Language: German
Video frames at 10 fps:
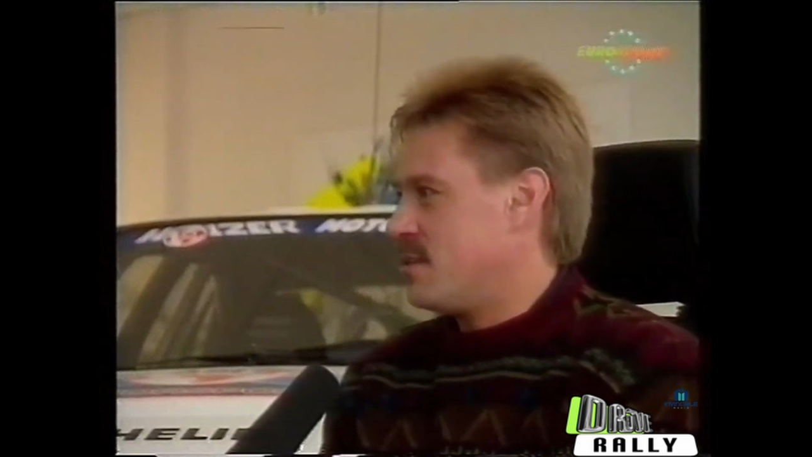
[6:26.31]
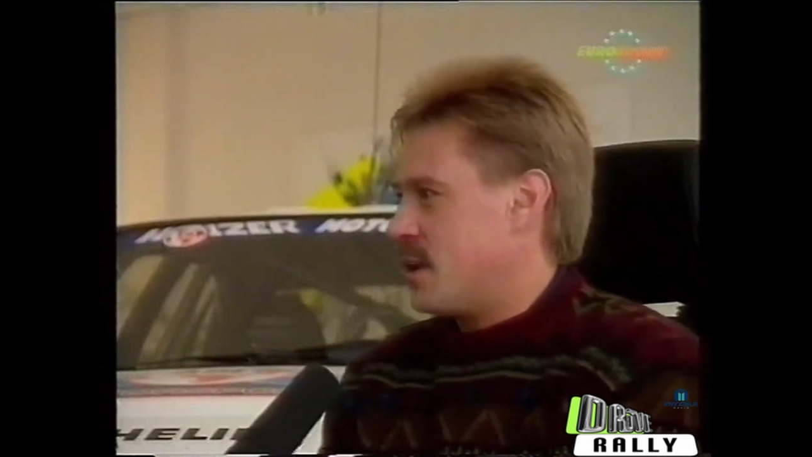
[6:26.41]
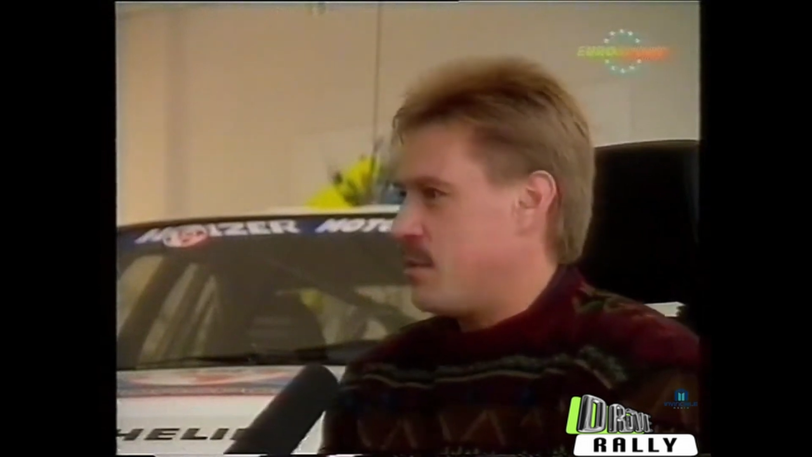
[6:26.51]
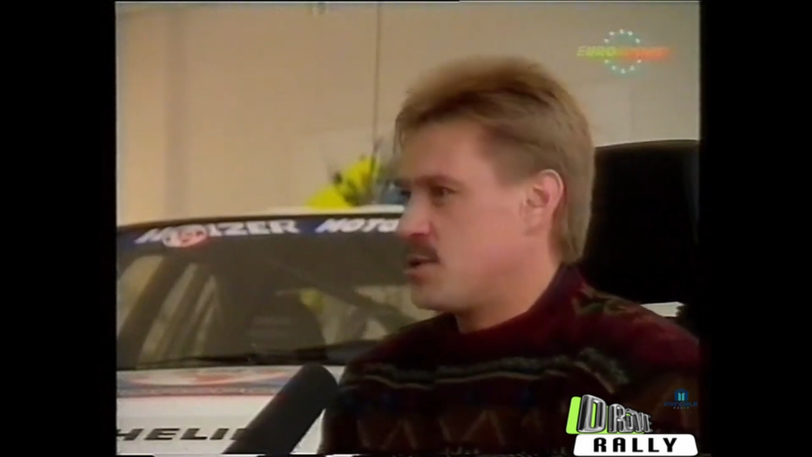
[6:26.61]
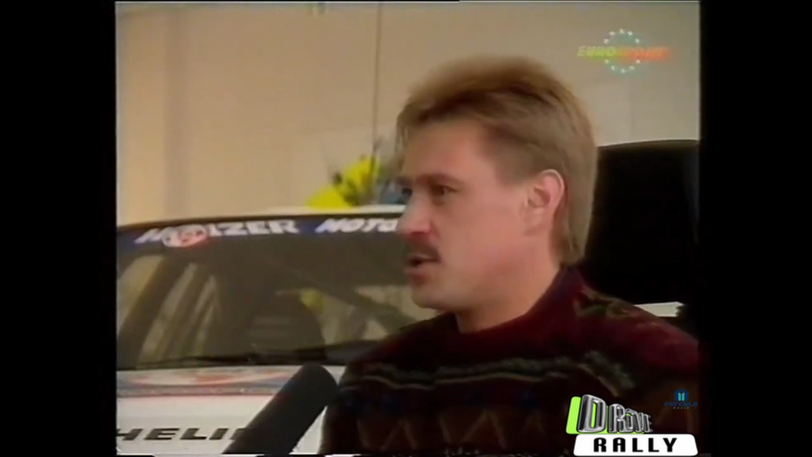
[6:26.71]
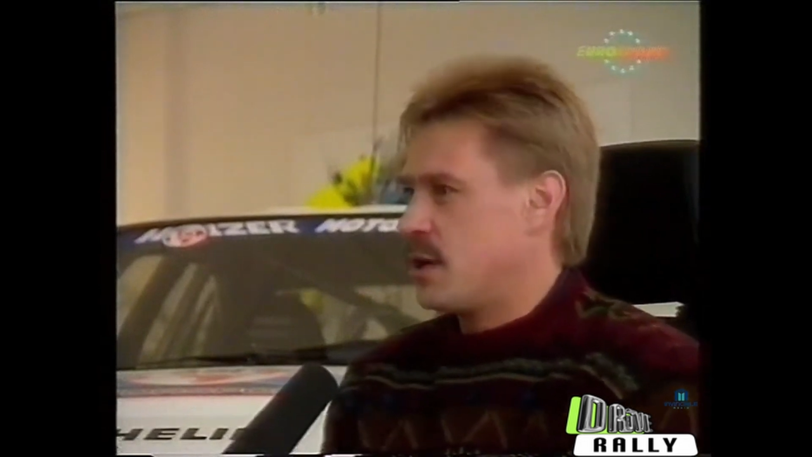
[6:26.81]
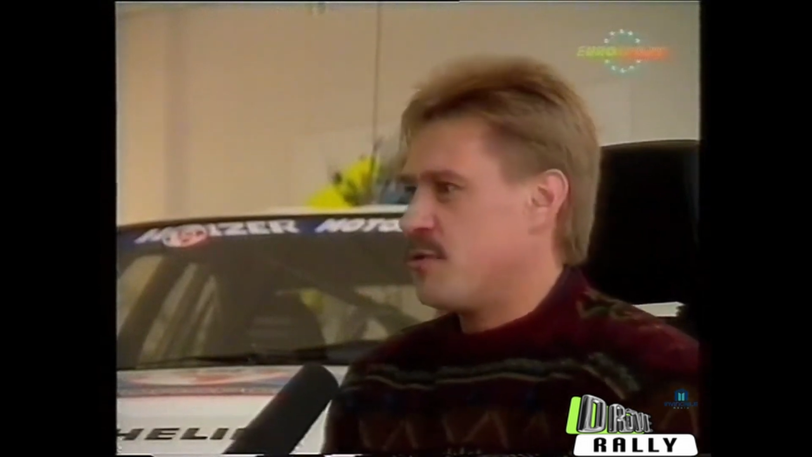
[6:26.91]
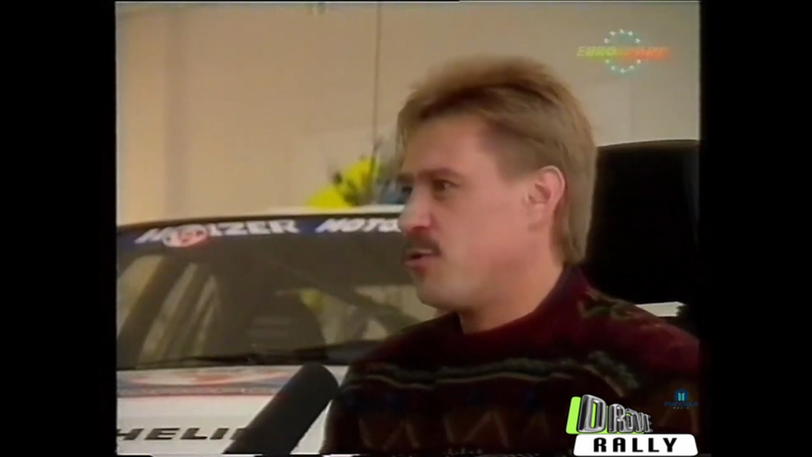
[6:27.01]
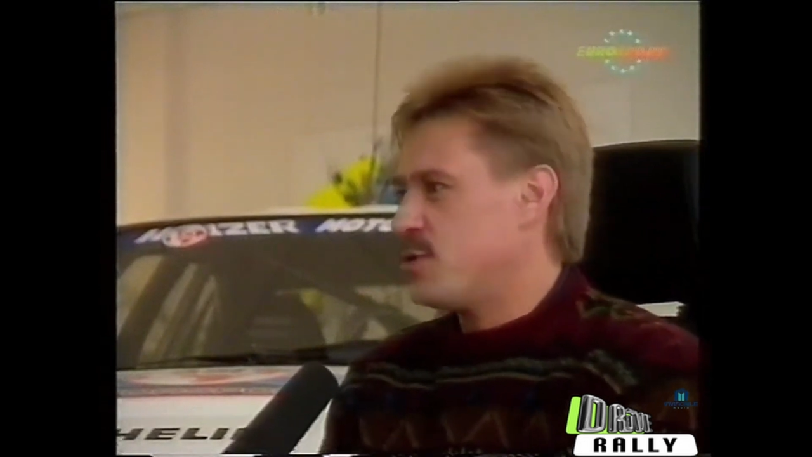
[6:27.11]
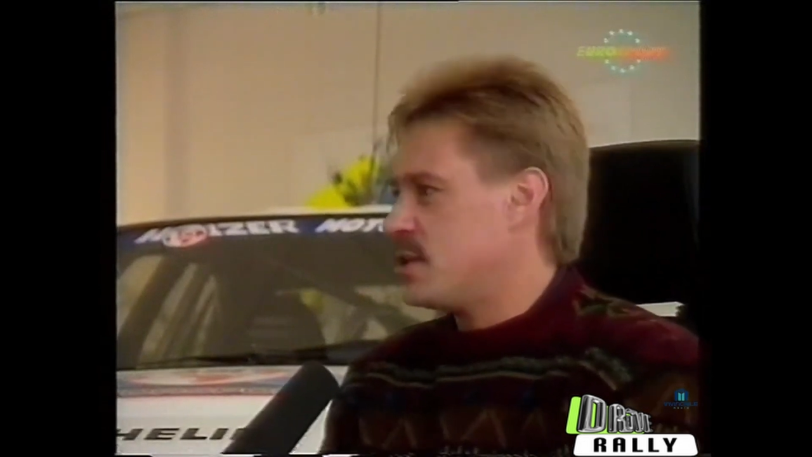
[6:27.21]
damals schon,
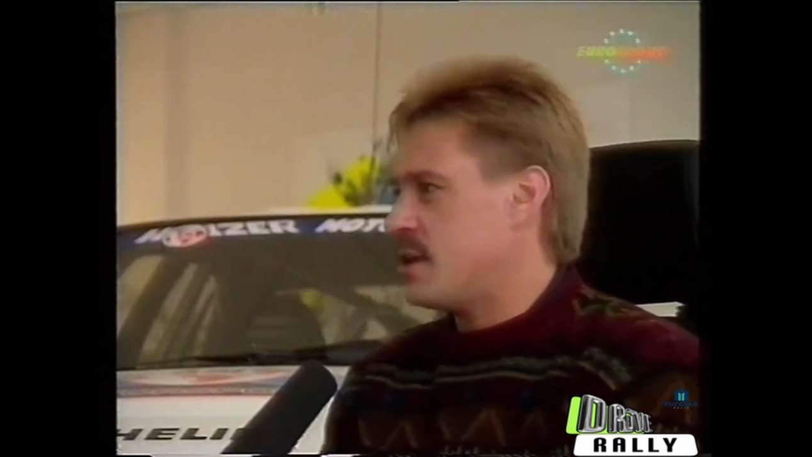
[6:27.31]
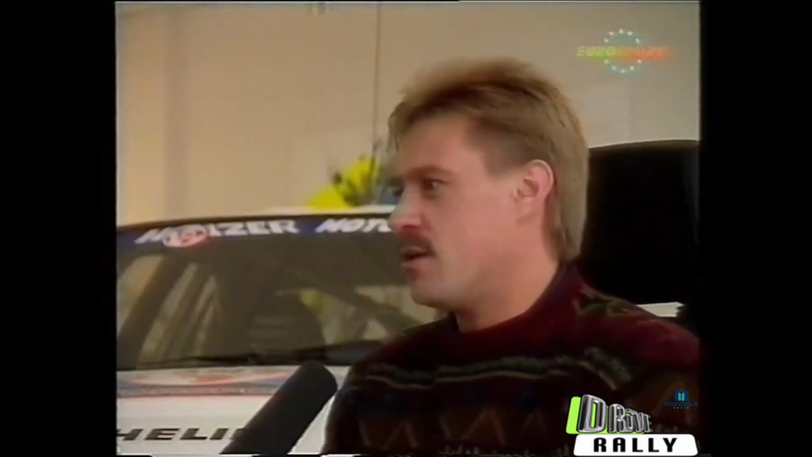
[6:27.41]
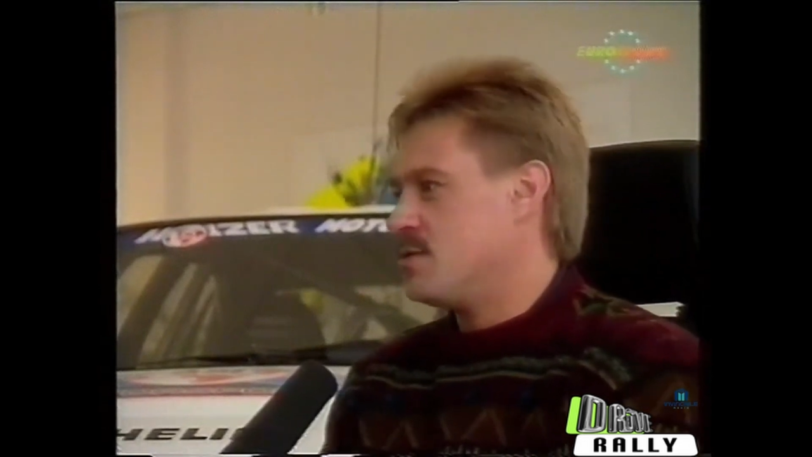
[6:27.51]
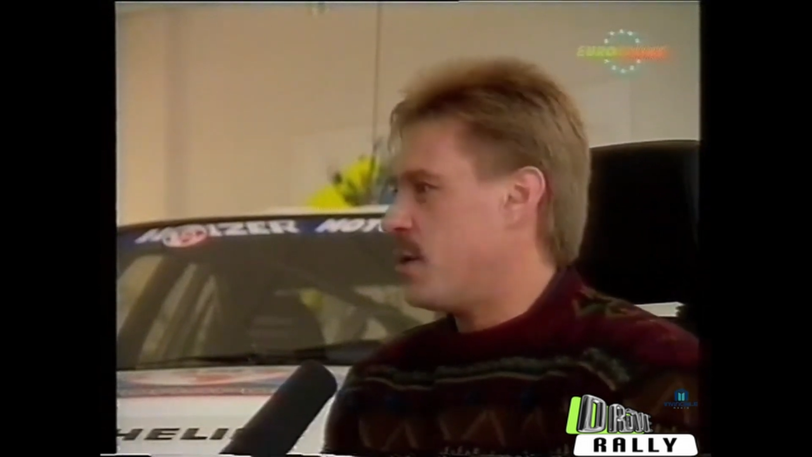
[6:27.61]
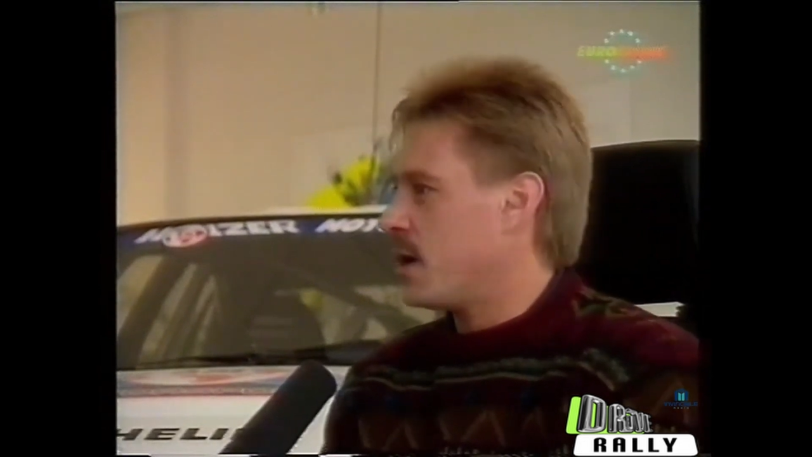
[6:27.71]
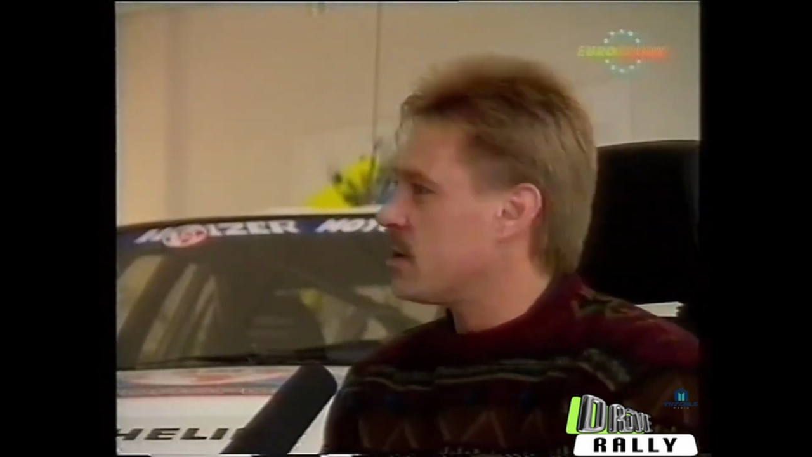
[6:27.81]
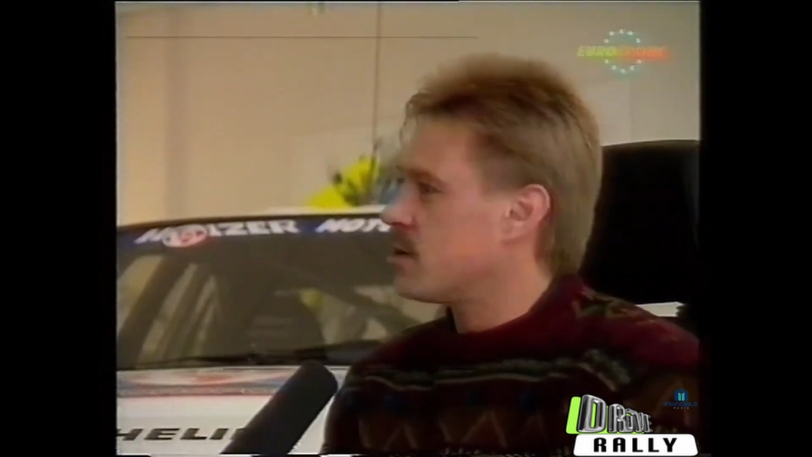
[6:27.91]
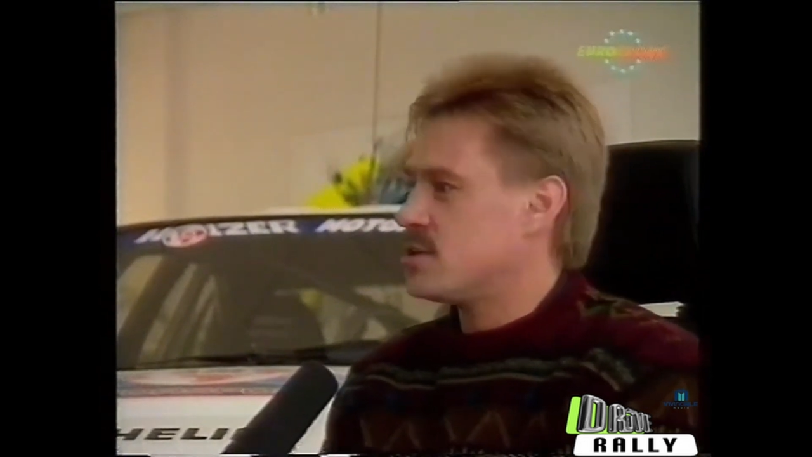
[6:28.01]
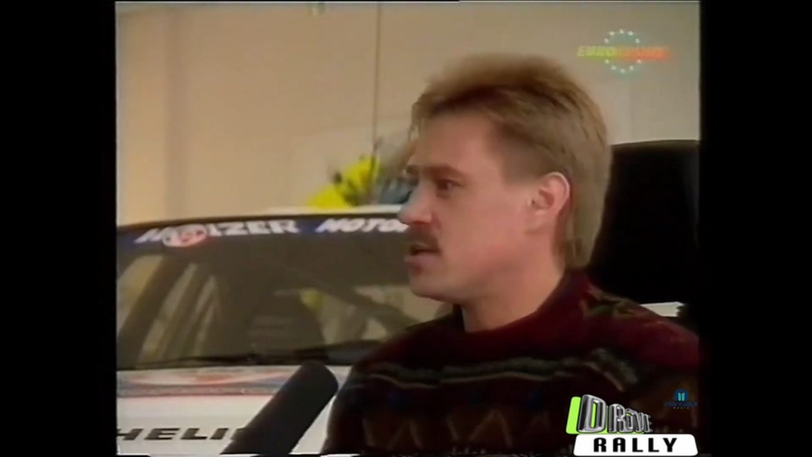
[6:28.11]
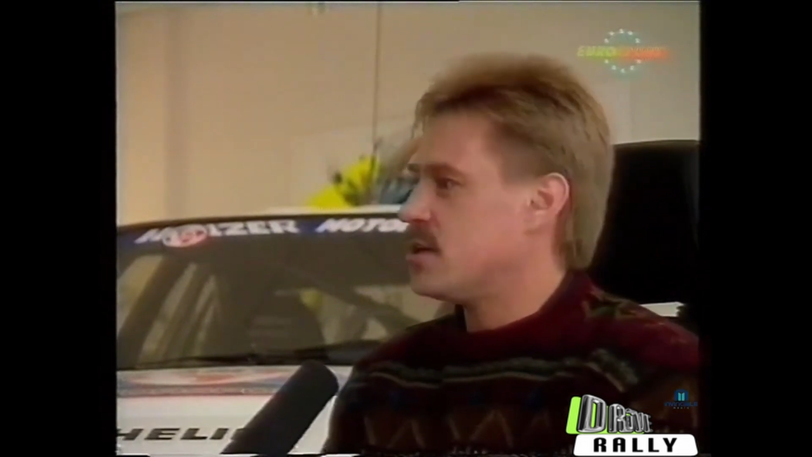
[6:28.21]
glaube ich, 50.000 Mark
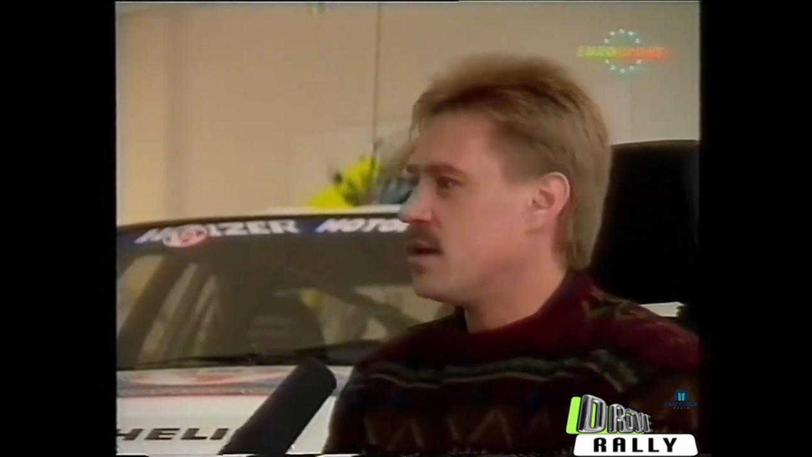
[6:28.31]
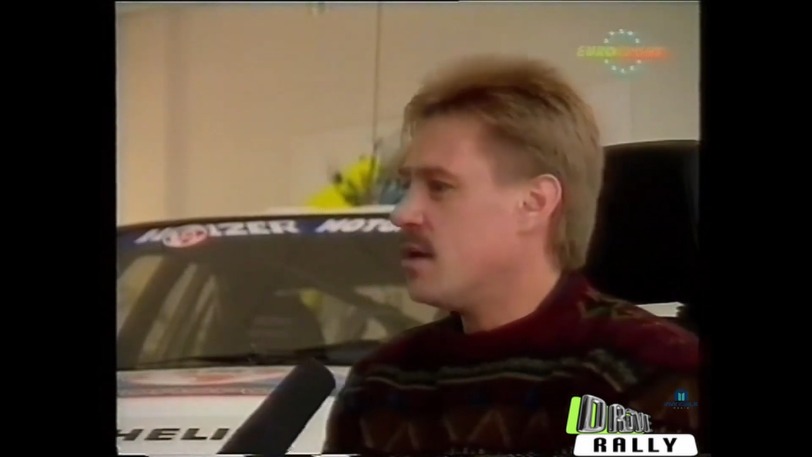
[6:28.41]
gekostet,